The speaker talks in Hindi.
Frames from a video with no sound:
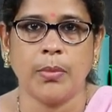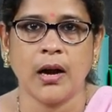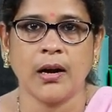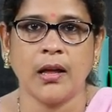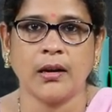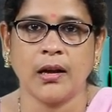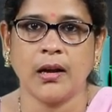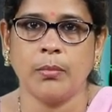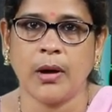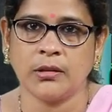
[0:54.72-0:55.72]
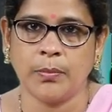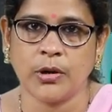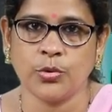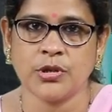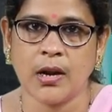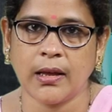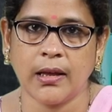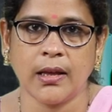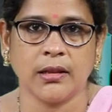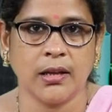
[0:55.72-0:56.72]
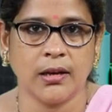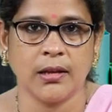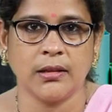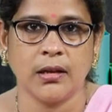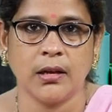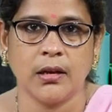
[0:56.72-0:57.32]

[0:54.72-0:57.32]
भाखड़ा नांगल बांध परियोजना के अंतर्गत